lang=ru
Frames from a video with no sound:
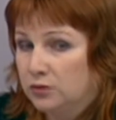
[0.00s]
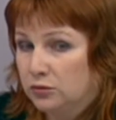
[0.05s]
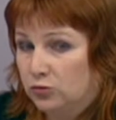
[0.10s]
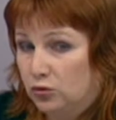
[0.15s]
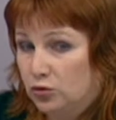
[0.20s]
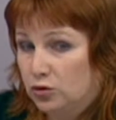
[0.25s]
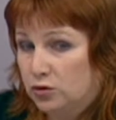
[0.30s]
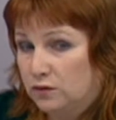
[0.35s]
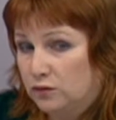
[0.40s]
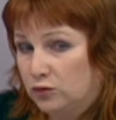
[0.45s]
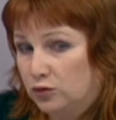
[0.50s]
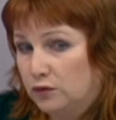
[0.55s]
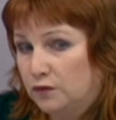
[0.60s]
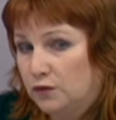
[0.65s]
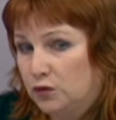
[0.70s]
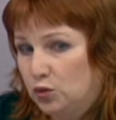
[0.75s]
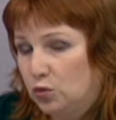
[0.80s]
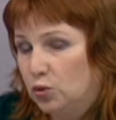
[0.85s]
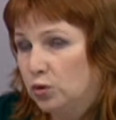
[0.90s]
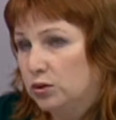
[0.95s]
То есть вот
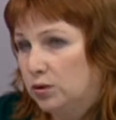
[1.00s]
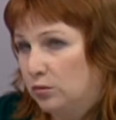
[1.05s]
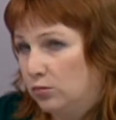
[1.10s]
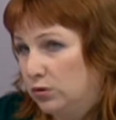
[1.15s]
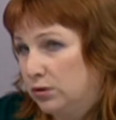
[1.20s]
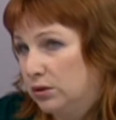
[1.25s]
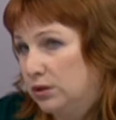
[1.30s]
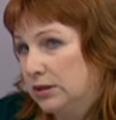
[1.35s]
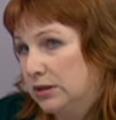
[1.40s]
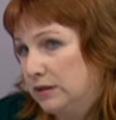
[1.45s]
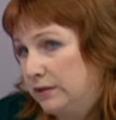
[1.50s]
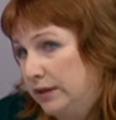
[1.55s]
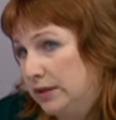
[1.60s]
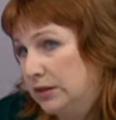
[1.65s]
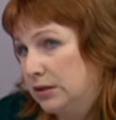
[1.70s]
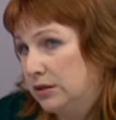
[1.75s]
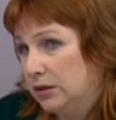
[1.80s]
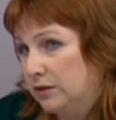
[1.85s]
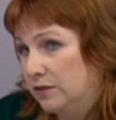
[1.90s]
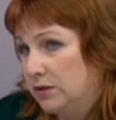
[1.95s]
все это было
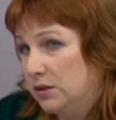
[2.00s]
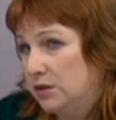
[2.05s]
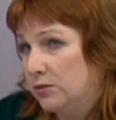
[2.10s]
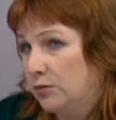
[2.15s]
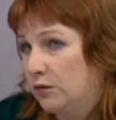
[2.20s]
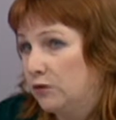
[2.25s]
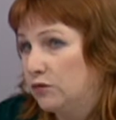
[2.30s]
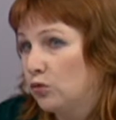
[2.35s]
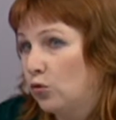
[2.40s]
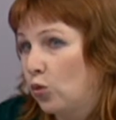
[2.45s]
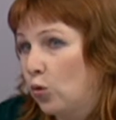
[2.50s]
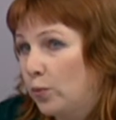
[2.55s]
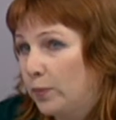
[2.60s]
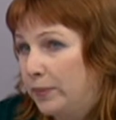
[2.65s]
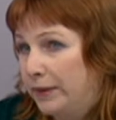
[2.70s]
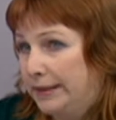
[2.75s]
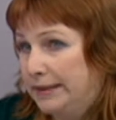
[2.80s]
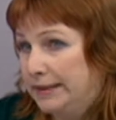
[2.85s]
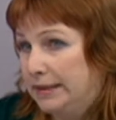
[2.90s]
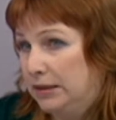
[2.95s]
связано, видимо, в
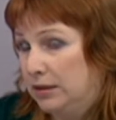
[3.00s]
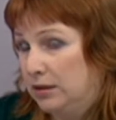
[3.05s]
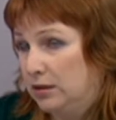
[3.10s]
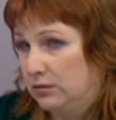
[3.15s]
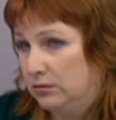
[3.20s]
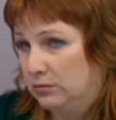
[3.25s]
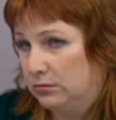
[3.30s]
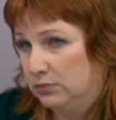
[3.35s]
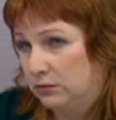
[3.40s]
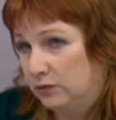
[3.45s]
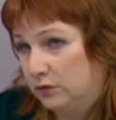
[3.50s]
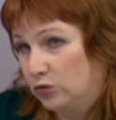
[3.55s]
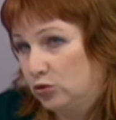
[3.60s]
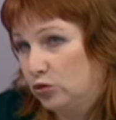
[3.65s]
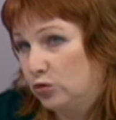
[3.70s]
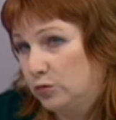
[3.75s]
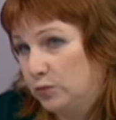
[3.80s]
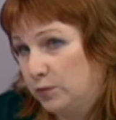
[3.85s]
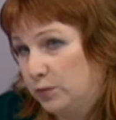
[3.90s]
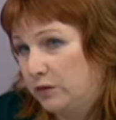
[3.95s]
комплексе,
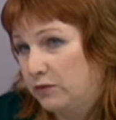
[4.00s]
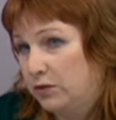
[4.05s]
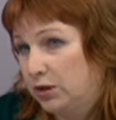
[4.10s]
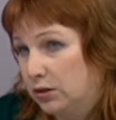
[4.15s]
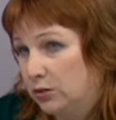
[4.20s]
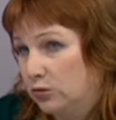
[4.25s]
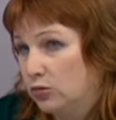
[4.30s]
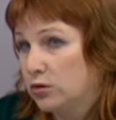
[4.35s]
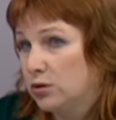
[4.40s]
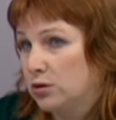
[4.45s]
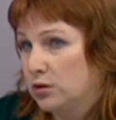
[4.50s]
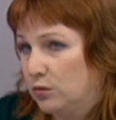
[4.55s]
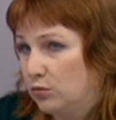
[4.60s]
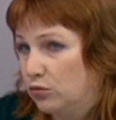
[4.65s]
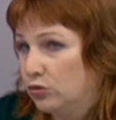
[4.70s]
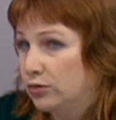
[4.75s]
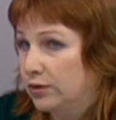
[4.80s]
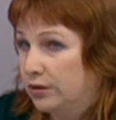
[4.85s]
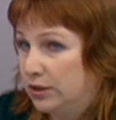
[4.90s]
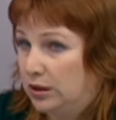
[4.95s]
вот повлекло за
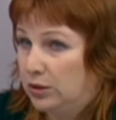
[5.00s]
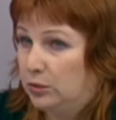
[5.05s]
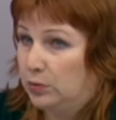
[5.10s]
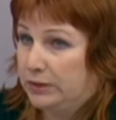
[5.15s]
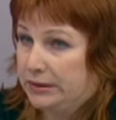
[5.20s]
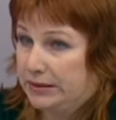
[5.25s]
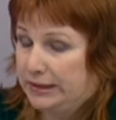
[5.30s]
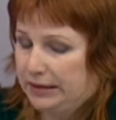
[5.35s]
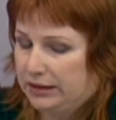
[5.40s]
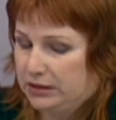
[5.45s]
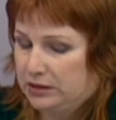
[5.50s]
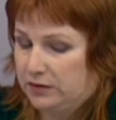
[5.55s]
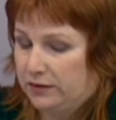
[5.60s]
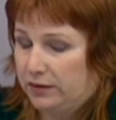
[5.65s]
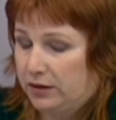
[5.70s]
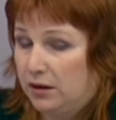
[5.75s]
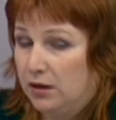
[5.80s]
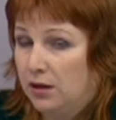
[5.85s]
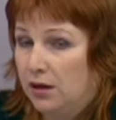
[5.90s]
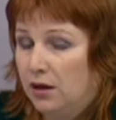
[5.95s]
собой такие
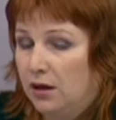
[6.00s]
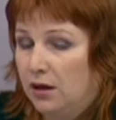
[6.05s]
последствия.